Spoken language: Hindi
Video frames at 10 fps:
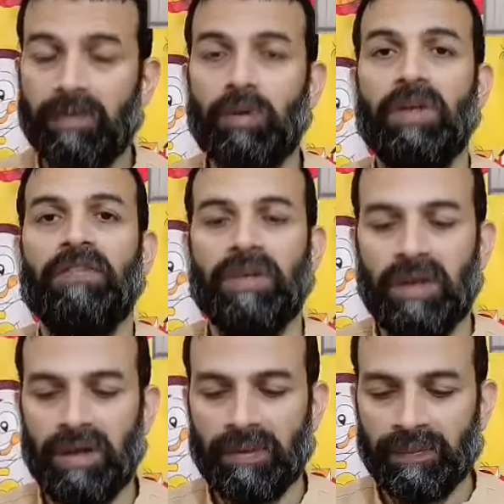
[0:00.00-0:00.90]
तो ये
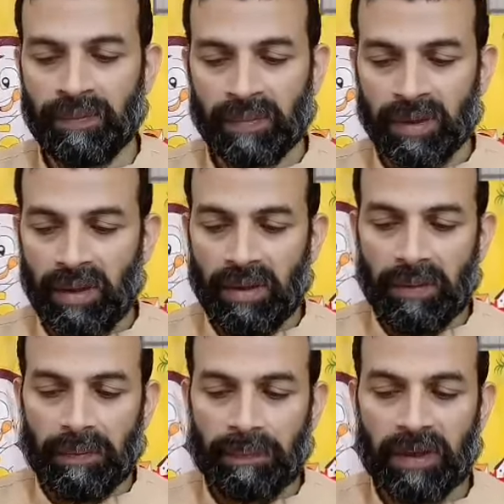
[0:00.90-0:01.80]
फ़र्क है
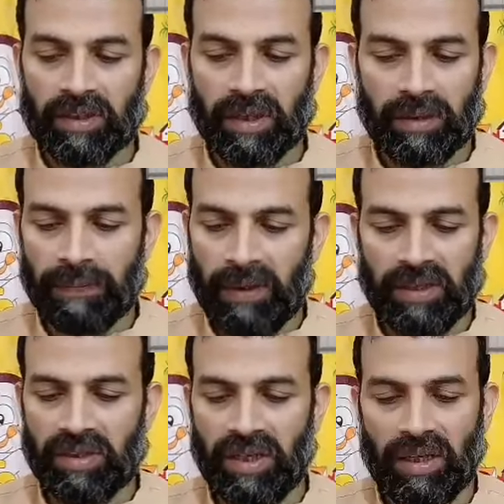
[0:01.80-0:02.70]
पर्सन
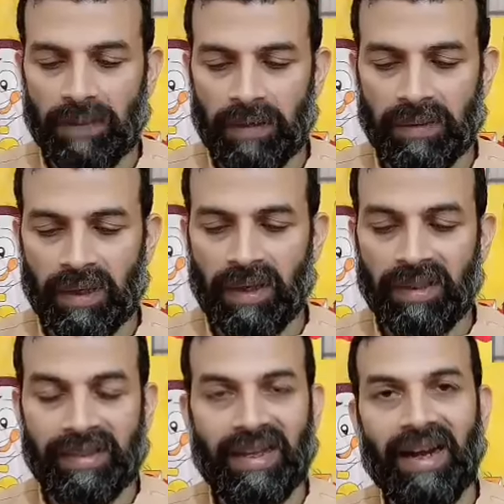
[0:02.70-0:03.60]
प्लेस थिंग के बारे में जानेंगे
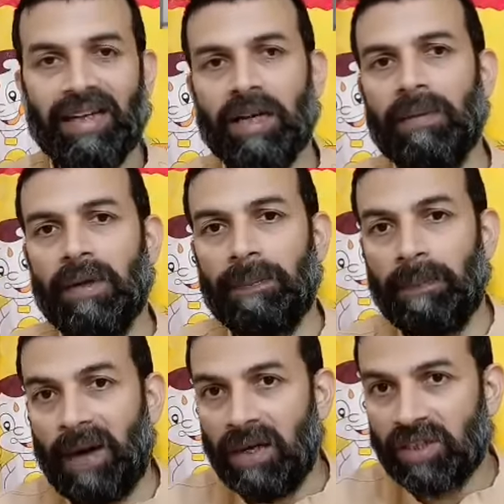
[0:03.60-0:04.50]
दैट का मतलब
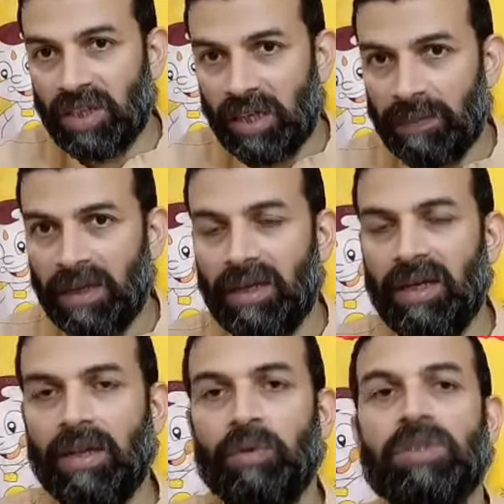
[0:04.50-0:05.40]
पास के लिए हमने
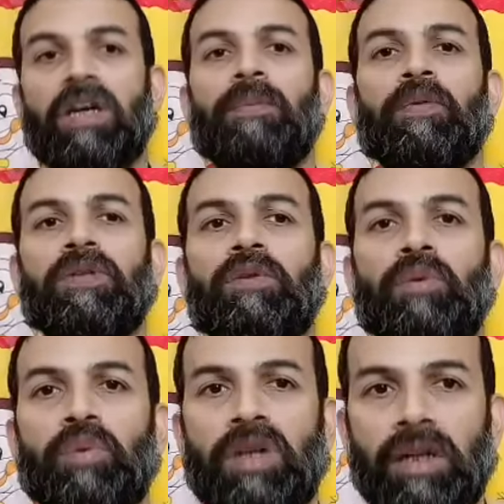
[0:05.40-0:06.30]
किया तो इसका अपोजिट
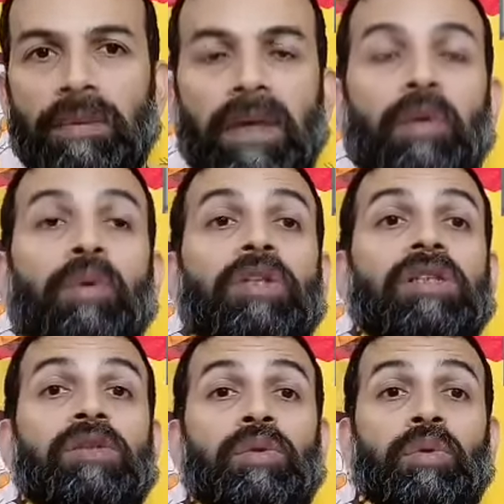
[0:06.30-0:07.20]
दूर के लिए मान लो कोई
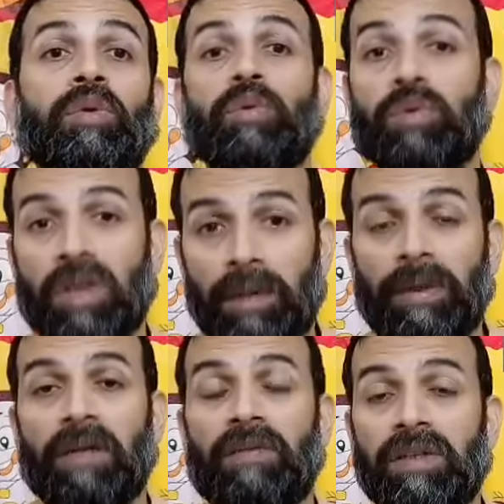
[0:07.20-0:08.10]
चीज़ दूर हो तो उसके लिए
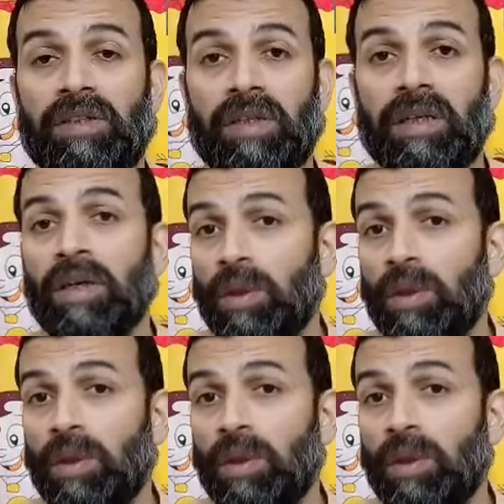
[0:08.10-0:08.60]
भी एक वर्ड चाहिए